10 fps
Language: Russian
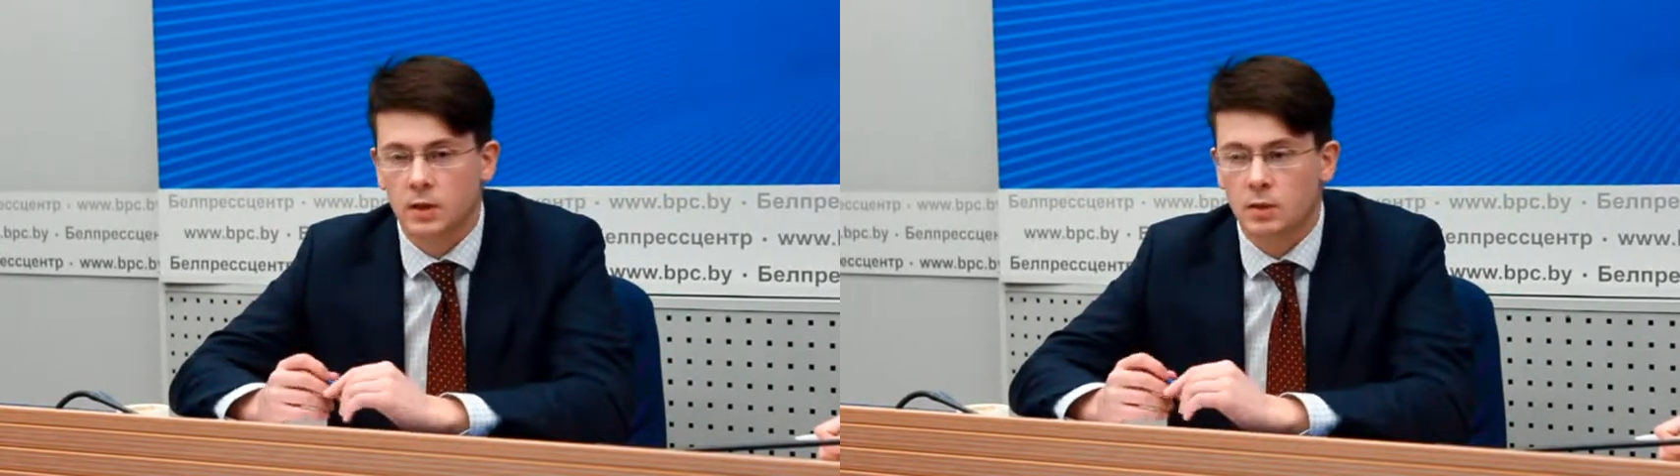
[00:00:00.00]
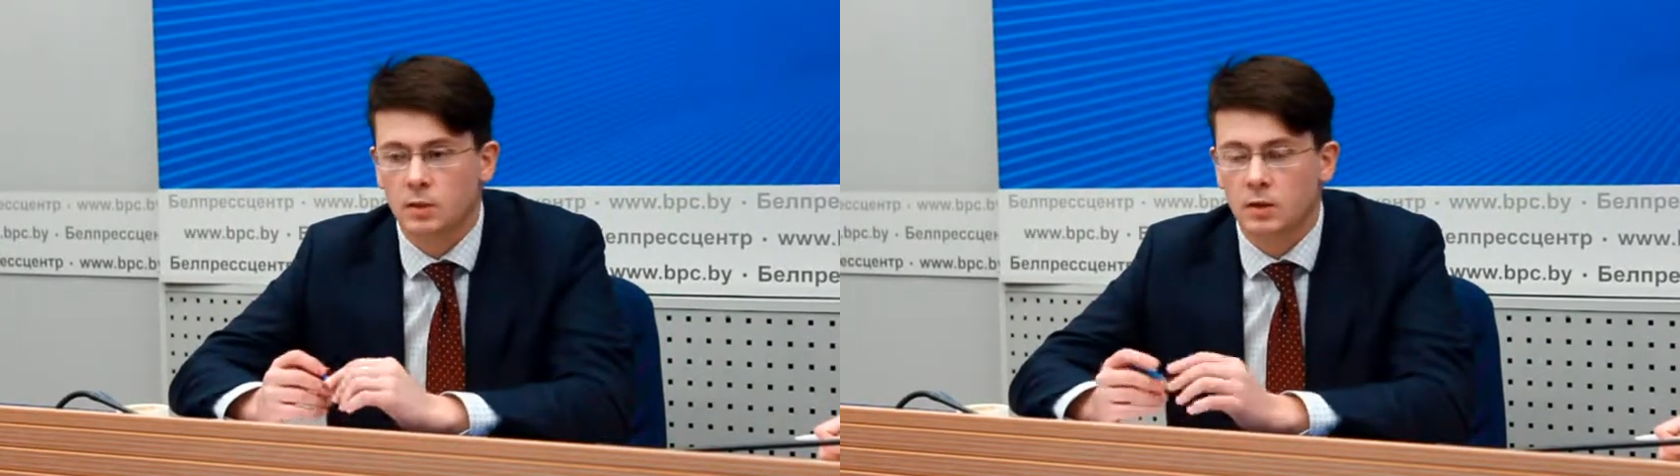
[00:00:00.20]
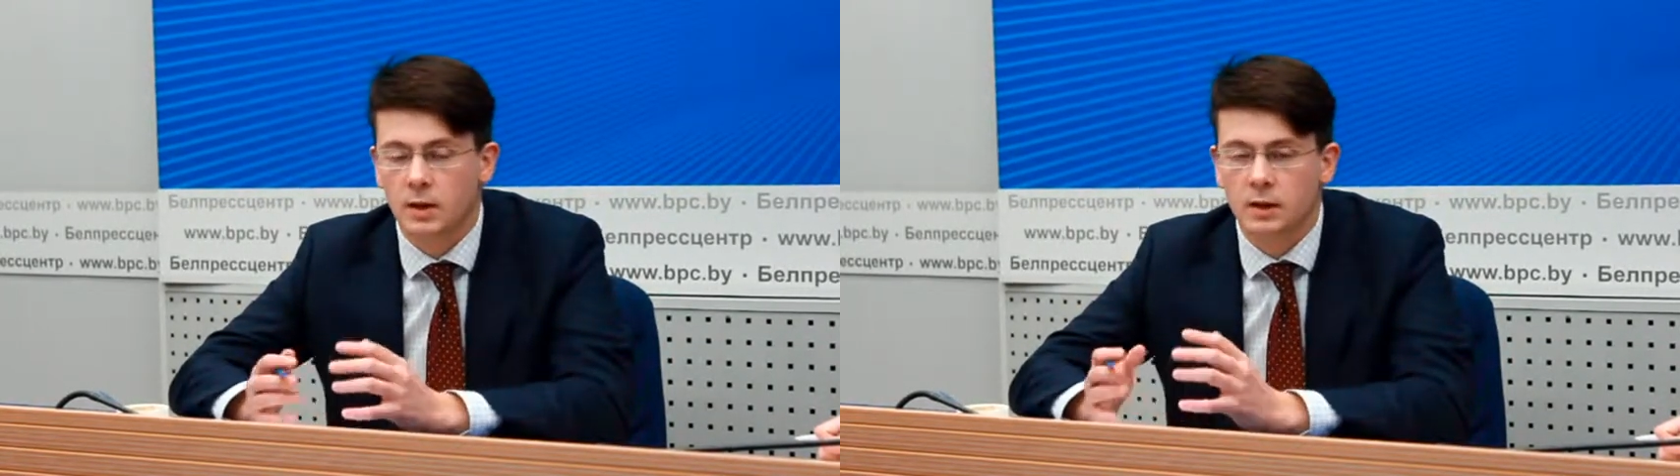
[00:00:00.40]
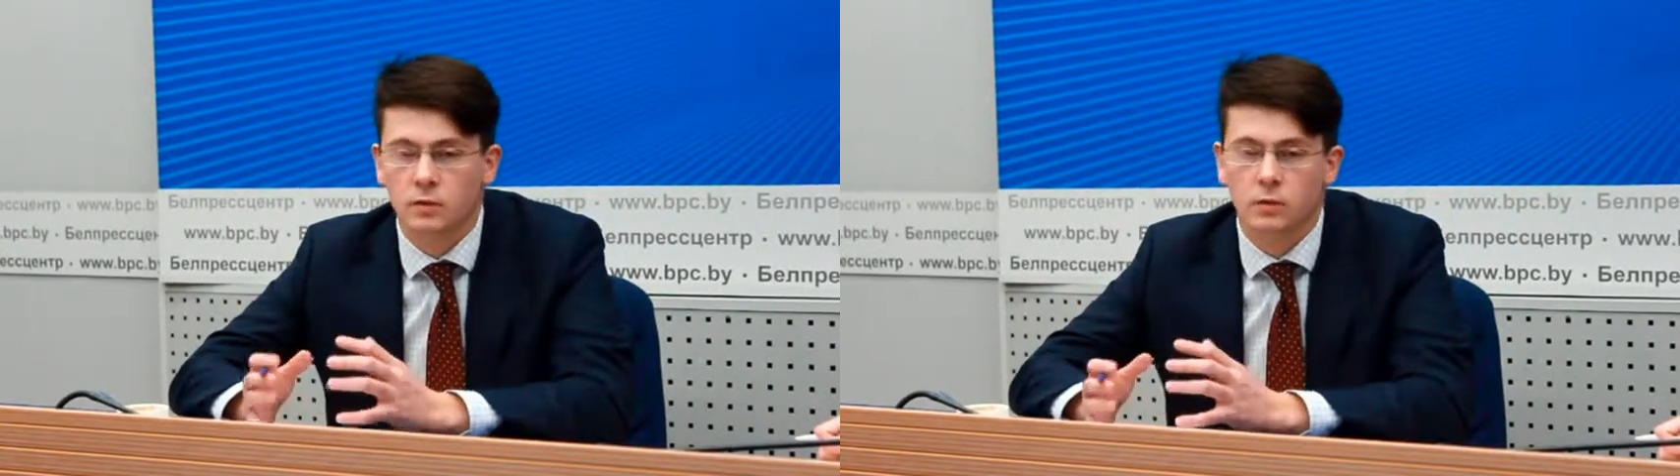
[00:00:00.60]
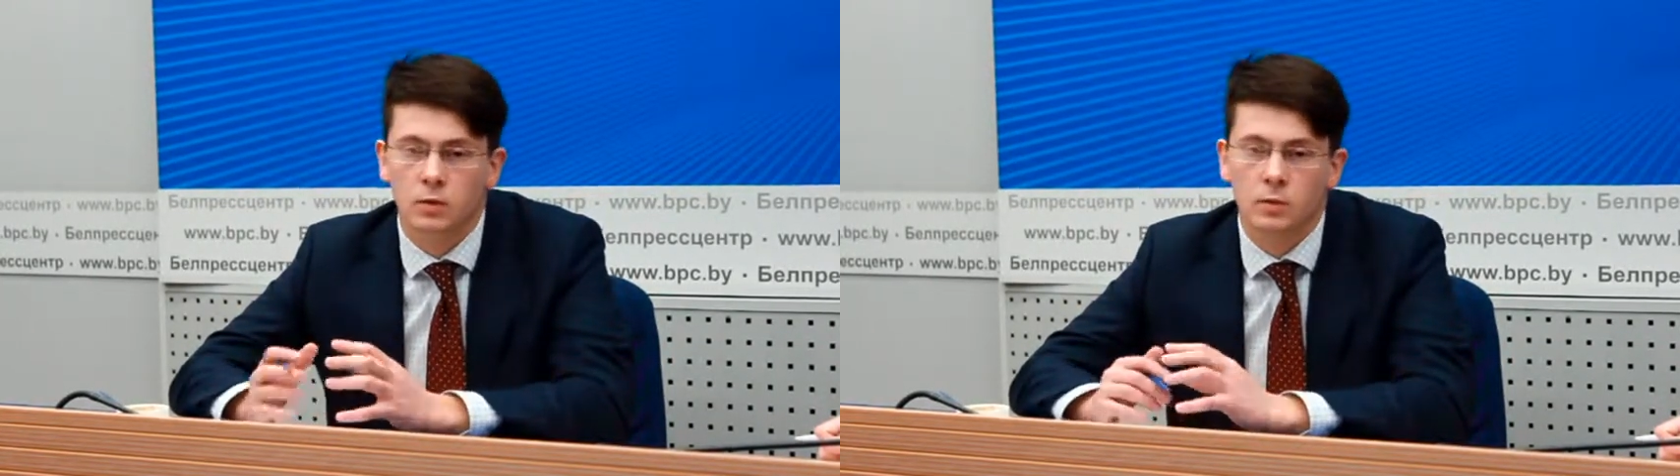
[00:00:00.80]
Именно
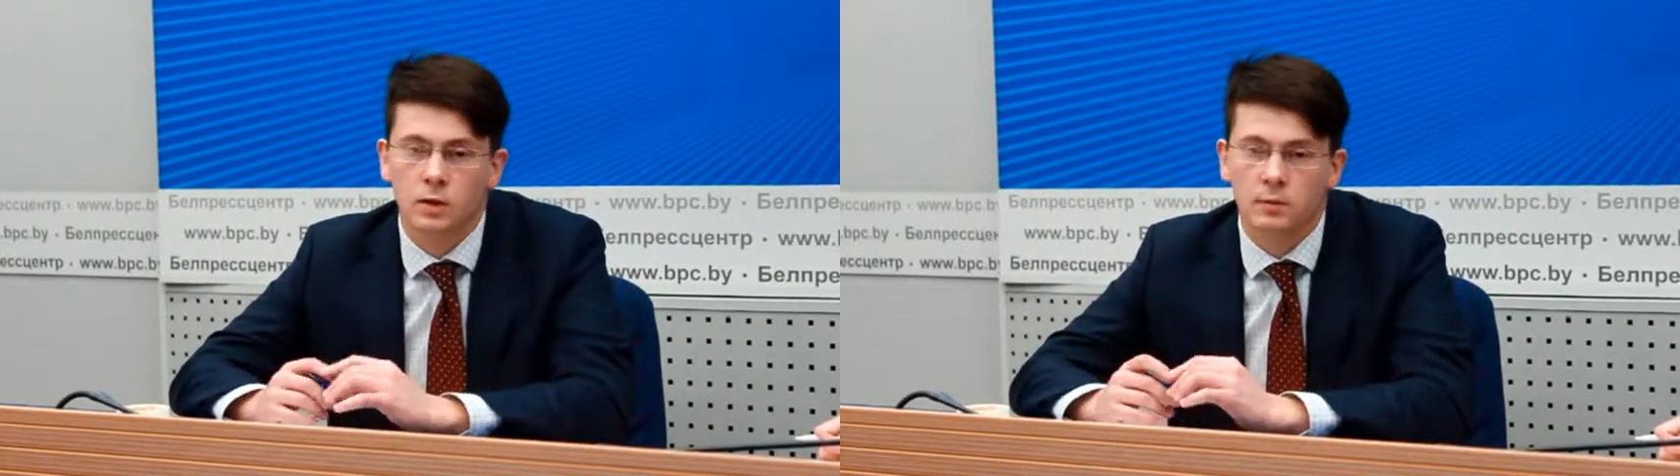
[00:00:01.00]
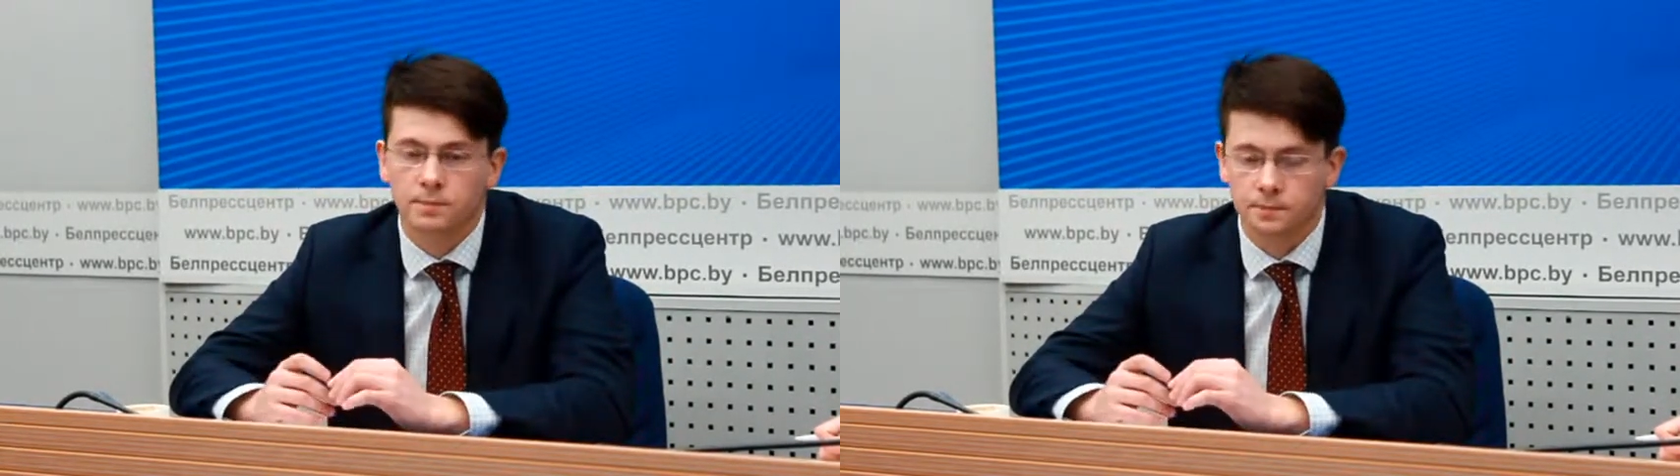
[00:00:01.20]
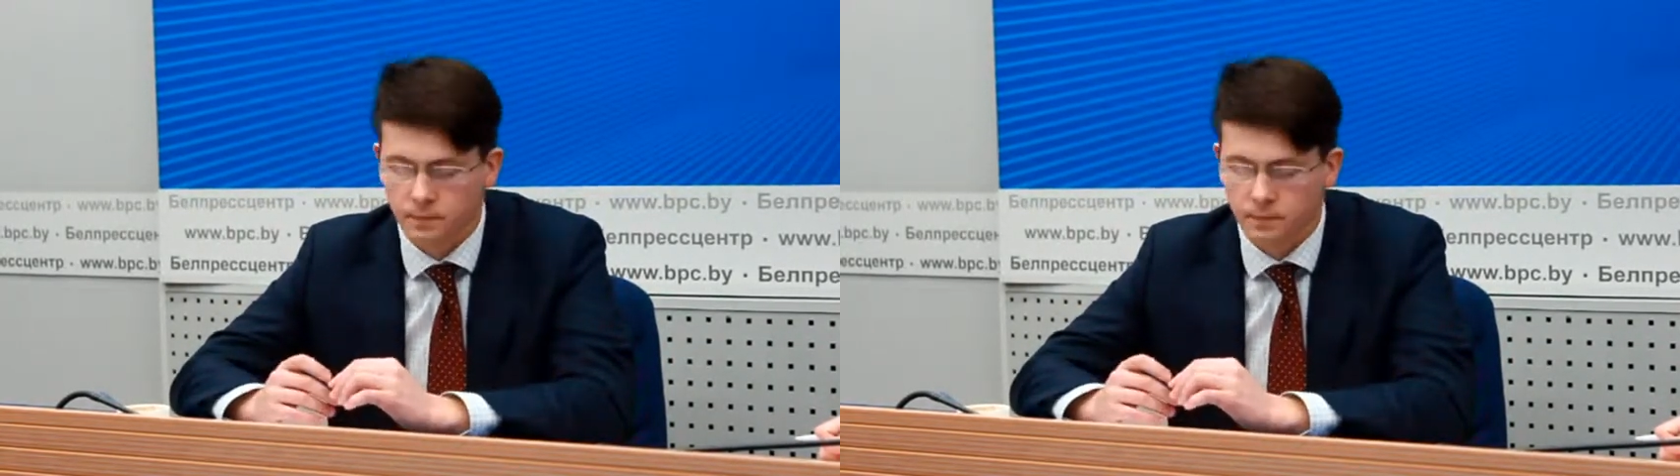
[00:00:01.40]
эта форма